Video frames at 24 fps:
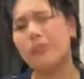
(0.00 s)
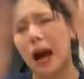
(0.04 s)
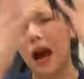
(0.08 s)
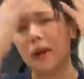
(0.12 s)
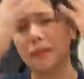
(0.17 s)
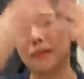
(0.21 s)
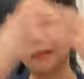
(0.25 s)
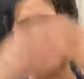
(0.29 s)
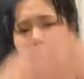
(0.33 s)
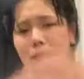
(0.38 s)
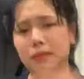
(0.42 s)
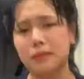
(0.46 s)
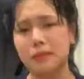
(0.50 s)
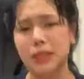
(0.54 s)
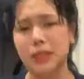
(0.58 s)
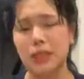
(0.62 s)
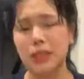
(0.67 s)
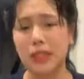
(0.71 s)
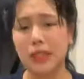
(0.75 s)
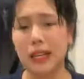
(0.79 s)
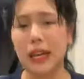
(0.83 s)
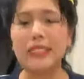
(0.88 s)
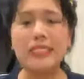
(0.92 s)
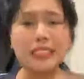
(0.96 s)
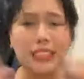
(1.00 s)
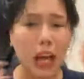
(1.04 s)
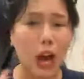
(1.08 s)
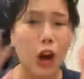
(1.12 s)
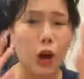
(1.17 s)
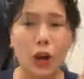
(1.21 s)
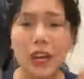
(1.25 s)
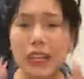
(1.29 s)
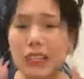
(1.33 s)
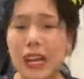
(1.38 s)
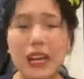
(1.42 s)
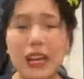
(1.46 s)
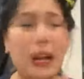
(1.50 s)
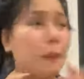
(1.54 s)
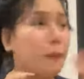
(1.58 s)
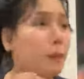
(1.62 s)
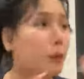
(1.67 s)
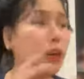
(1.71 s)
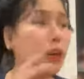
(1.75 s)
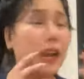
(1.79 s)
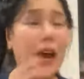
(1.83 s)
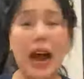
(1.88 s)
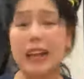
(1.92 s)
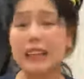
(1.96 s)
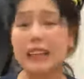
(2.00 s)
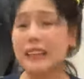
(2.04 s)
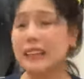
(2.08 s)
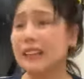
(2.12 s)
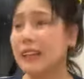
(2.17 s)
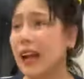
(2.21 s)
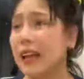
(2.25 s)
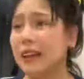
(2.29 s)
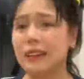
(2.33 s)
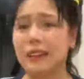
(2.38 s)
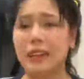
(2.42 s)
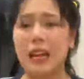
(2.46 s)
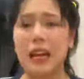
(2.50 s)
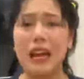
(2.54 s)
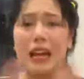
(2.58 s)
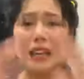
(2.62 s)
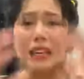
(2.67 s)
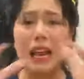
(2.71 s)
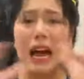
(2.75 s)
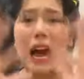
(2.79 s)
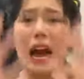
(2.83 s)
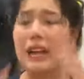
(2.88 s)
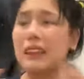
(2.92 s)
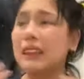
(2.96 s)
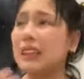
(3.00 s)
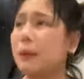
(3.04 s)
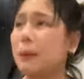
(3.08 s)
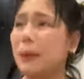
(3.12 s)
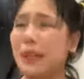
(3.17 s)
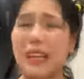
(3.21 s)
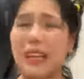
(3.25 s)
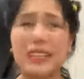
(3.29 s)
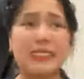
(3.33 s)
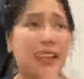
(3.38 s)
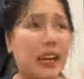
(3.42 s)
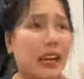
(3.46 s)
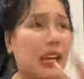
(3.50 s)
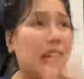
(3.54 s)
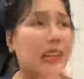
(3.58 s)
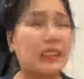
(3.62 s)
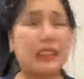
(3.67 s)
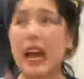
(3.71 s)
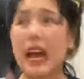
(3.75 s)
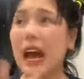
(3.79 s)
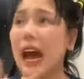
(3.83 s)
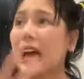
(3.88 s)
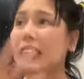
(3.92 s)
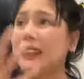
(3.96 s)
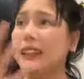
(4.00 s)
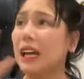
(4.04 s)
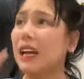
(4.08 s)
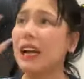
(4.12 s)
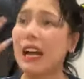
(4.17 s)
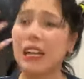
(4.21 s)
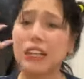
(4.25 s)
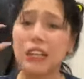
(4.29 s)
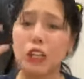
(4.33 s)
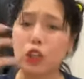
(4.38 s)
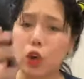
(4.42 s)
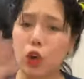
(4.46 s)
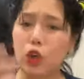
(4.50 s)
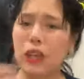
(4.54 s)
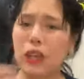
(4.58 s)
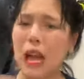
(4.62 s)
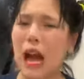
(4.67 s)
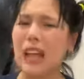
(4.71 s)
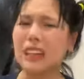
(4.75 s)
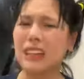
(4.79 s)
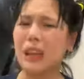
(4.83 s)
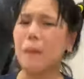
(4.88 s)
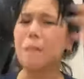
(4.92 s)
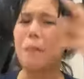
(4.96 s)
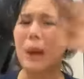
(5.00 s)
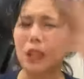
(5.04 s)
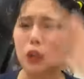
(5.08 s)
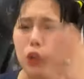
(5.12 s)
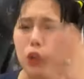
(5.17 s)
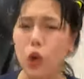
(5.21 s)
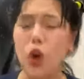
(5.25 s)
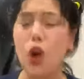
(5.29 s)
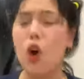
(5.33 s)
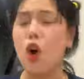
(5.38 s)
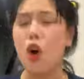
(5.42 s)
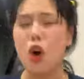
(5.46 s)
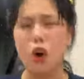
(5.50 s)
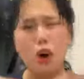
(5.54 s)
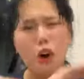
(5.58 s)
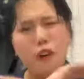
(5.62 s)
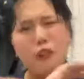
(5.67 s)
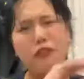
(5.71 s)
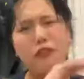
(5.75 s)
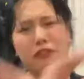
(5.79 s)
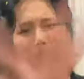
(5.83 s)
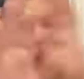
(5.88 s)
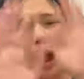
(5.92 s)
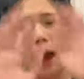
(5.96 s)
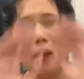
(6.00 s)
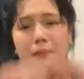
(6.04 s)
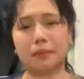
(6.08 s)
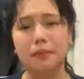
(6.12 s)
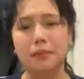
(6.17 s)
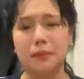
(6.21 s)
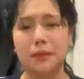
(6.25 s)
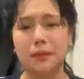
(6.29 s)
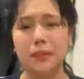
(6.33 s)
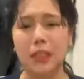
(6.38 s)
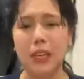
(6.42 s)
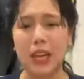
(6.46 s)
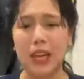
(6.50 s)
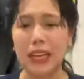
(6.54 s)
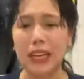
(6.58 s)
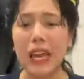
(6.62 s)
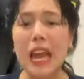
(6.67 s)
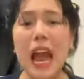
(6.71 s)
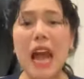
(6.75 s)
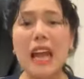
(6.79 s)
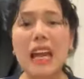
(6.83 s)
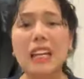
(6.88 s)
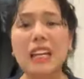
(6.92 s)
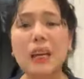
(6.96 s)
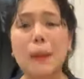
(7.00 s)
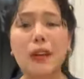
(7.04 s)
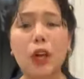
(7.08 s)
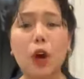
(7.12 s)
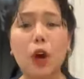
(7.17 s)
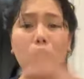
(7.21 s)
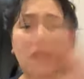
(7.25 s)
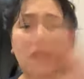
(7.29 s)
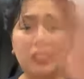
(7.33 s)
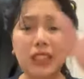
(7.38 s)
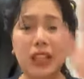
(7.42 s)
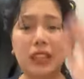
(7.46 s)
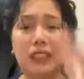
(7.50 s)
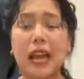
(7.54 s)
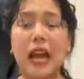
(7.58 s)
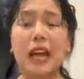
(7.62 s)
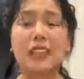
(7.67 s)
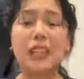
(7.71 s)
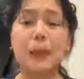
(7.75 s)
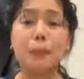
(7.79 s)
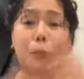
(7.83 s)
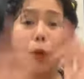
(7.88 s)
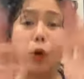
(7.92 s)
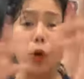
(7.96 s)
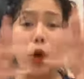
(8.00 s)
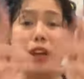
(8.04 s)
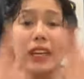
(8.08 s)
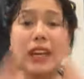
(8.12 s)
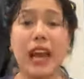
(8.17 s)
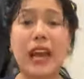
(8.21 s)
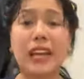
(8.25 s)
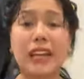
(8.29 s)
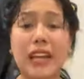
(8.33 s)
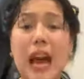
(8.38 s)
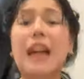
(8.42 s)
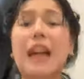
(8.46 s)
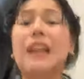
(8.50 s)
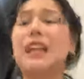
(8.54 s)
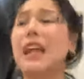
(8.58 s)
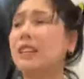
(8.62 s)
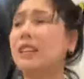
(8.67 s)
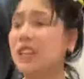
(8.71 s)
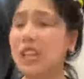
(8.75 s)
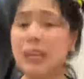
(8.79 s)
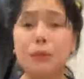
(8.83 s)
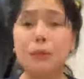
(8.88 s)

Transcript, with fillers: cam. Kasi ako, inarap ko lahat yan. Lahat ng mahasakit, lahat ng ganito, lahat ng bato, off cam. Kaya lang naman ako nagsalta kasi pukoy na di